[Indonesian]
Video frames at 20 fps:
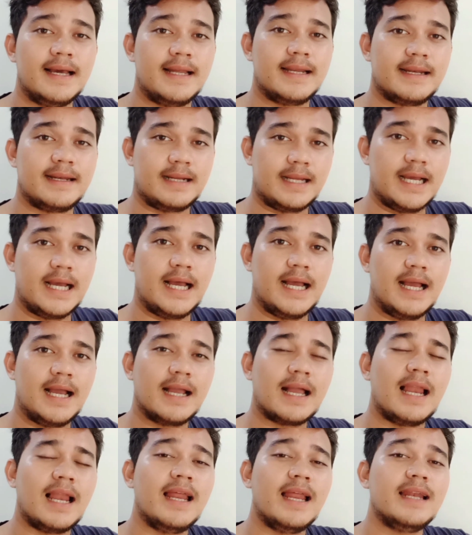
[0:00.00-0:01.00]
Nah,
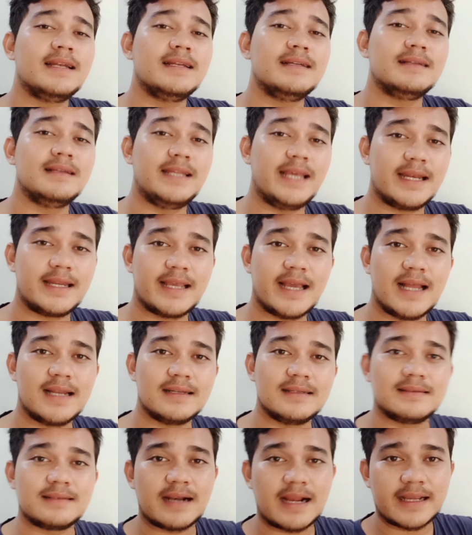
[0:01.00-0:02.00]
kalian lihat kan,
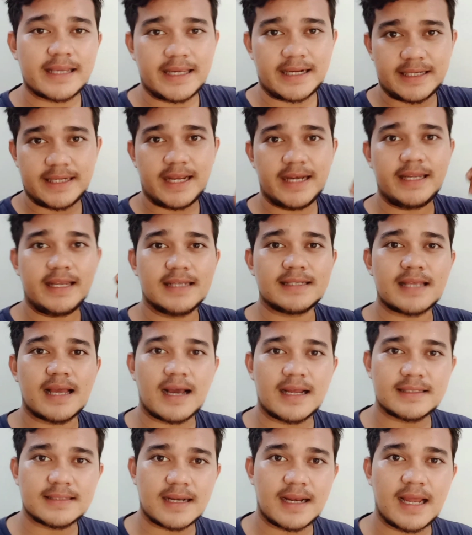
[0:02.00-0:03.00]
terakhirnya dia
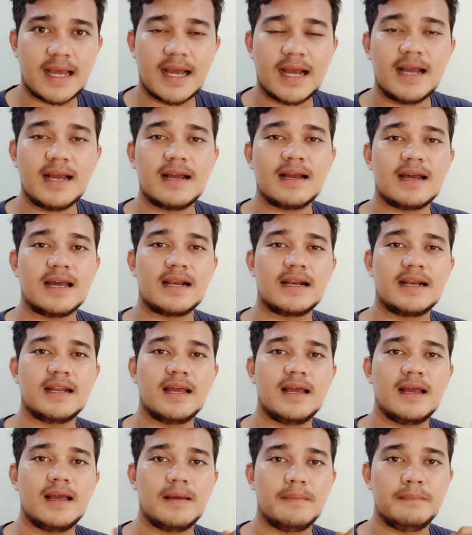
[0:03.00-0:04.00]
sangat senang
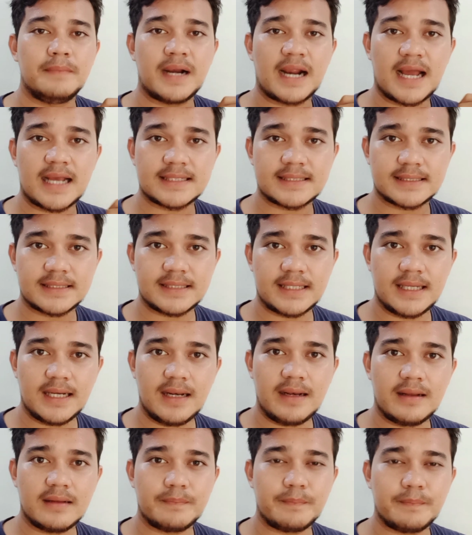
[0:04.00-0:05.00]
karena
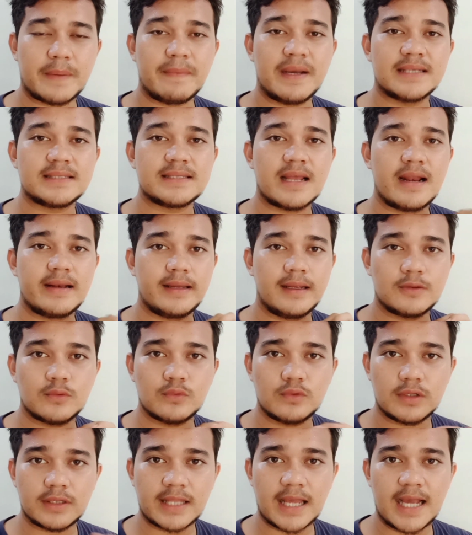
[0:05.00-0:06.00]
berhasil, permasalahannya
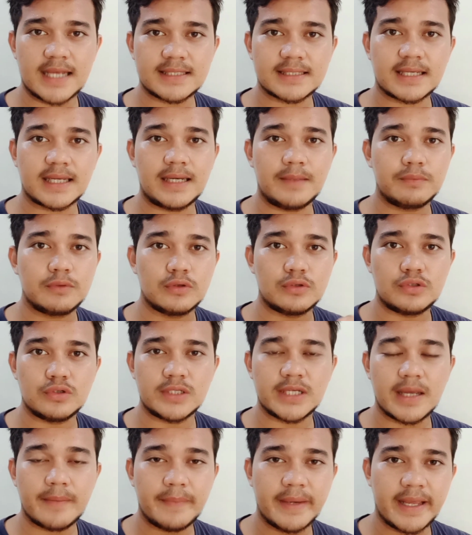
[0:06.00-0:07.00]
tuntas, kedip
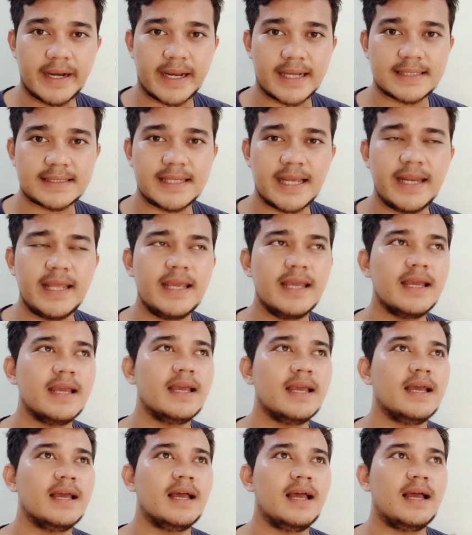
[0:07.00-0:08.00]
tujuhnya beres. Jadi,
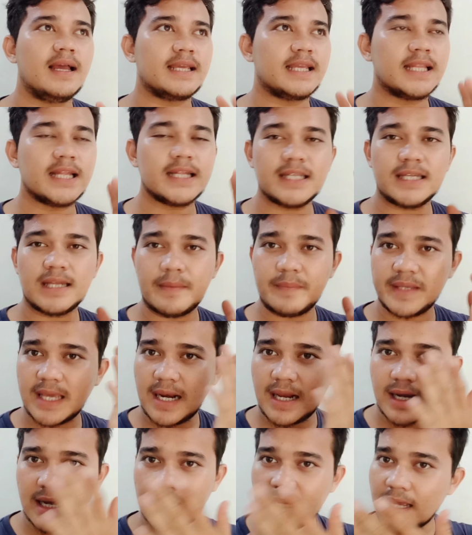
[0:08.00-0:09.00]
kita tidak
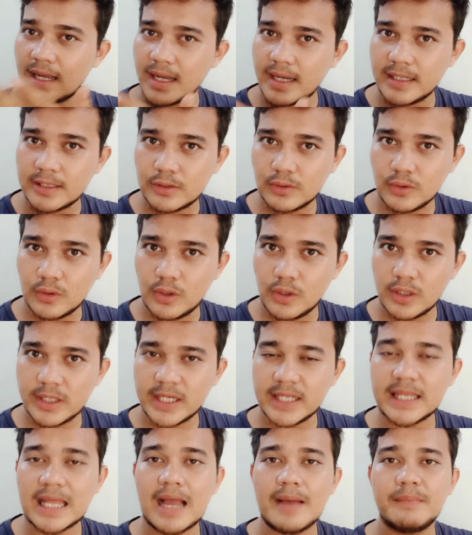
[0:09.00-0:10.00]
menyalahkan kakak itu,
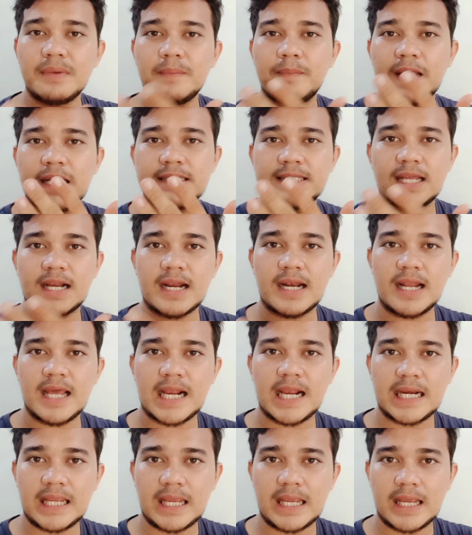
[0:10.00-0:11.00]
kita ambil pelajaran
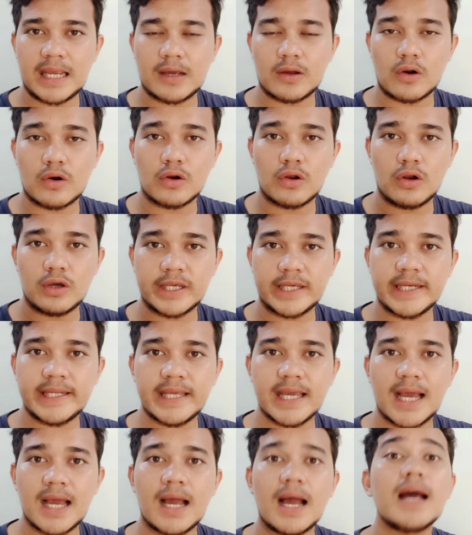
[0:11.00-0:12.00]
dari kronologi
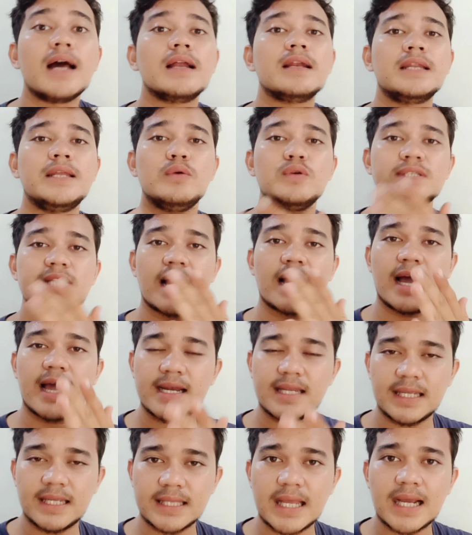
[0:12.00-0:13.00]
dia,
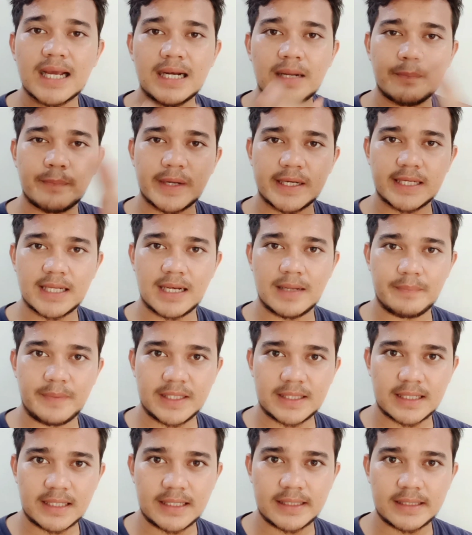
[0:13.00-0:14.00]
diusahakan kita ke depannya
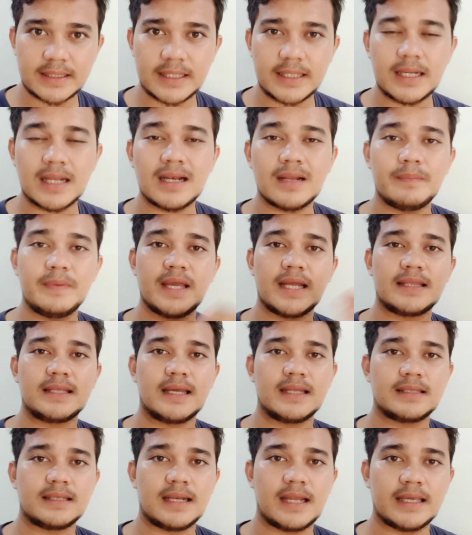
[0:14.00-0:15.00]
lebih teliti dan lebih
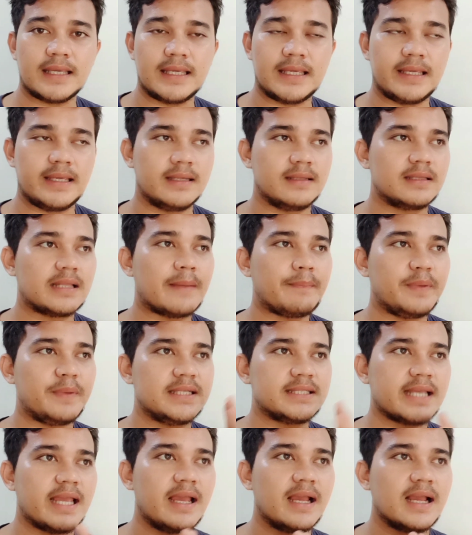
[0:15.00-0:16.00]
hati-hati lagi.
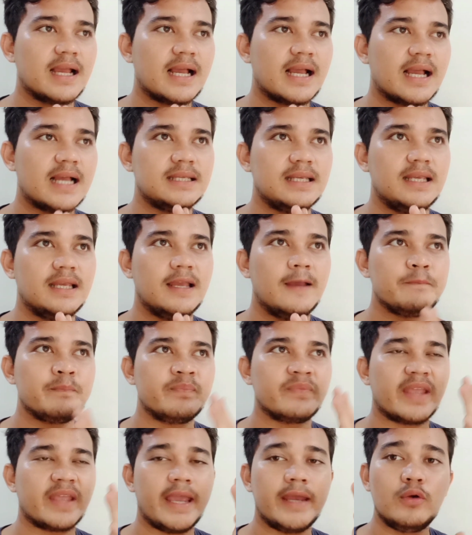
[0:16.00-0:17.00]
Tapi saya kasih
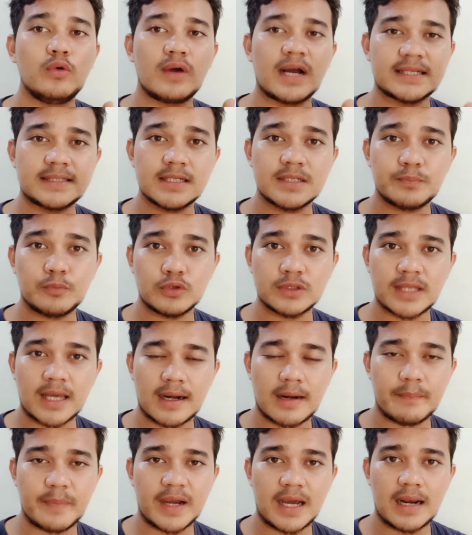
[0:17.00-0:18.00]
edukasi
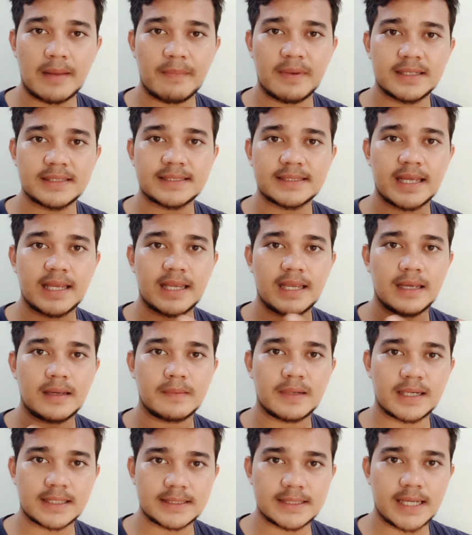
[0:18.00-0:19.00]
seputaran pengalaman
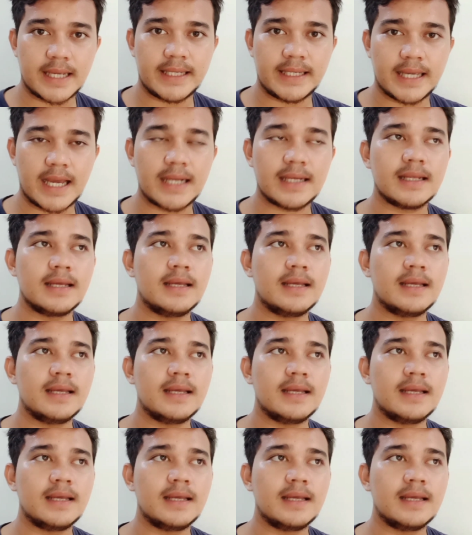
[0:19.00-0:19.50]
saya kerja, ingat,